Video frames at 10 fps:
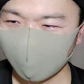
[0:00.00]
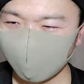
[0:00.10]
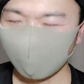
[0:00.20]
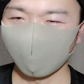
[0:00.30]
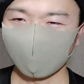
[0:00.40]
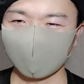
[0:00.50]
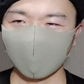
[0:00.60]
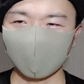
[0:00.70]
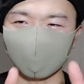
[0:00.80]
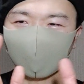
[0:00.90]
やっぱその
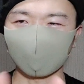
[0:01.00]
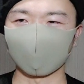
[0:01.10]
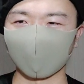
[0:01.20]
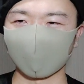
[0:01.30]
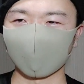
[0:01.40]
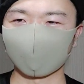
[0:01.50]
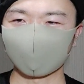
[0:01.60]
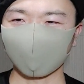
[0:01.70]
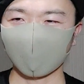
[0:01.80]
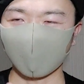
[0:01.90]
谷間とか
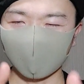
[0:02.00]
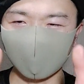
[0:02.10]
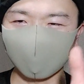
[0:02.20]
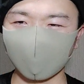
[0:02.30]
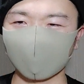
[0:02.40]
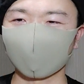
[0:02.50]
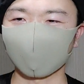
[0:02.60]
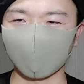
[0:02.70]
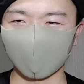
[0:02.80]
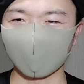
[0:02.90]
体のライン
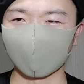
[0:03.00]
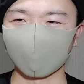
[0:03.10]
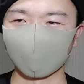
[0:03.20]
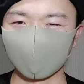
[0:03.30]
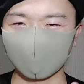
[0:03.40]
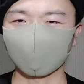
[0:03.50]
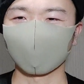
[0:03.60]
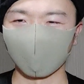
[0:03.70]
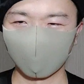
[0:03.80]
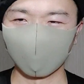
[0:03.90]
とかお尻と
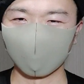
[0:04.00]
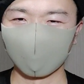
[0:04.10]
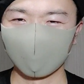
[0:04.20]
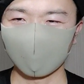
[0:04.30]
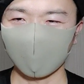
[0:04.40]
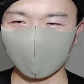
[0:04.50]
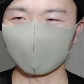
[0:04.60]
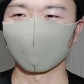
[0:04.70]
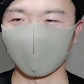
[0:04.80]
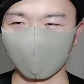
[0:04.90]
かを
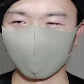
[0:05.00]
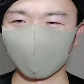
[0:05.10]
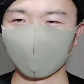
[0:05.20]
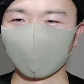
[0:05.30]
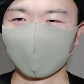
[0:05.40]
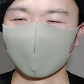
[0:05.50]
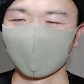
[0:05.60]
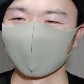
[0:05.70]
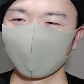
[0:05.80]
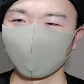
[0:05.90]
足とかを
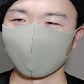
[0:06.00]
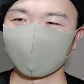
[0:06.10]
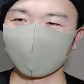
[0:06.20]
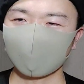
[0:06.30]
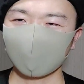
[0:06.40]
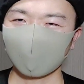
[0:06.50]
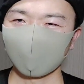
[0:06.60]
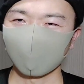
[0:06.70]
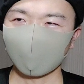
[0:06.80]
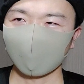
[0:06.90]
そのインスタに
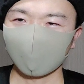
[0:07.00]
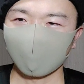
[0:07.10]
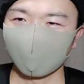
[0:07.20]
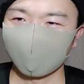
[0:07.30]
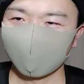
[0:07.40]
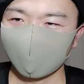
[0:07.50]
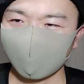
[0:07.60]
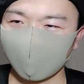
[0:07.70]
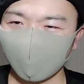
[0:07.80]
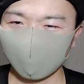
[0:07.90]
載っけてる
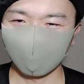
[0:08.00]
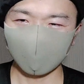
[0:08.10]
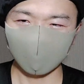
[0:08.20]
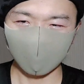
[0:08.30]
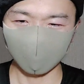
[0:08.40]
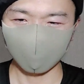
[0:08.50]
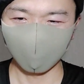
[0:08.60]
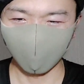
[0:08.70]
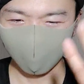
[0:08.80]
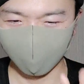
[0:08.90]
でそれで
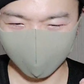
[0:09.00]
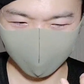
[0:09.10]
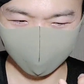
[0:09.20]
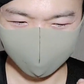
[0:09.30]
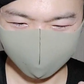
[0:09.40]
フォローが